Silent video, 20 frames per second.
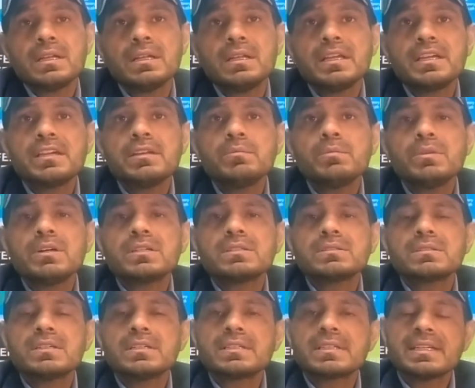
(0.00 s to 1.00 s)
लेकिन
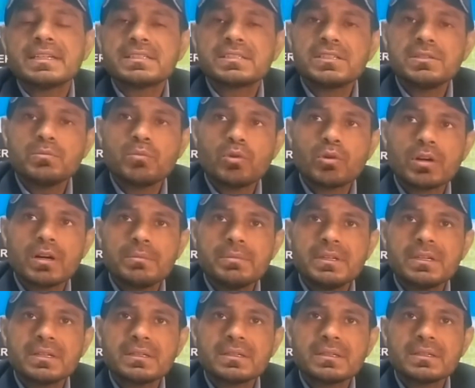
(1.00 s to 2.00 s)
अवत ऐसी मौका भी
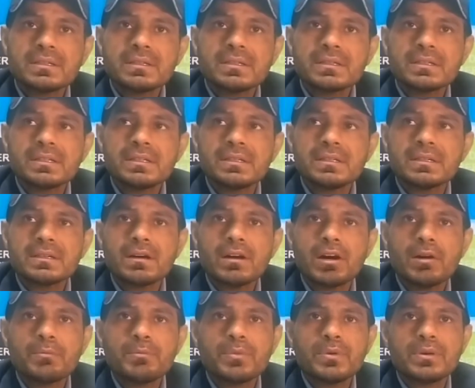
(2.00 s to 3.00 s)
आता है कि
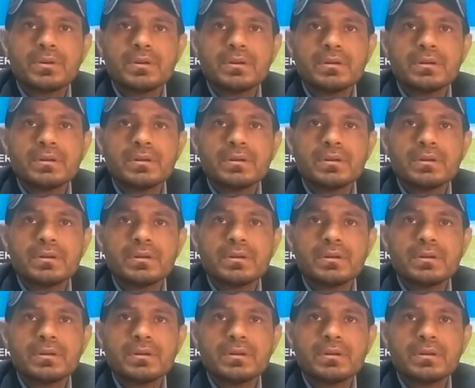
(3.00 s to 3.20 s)
आप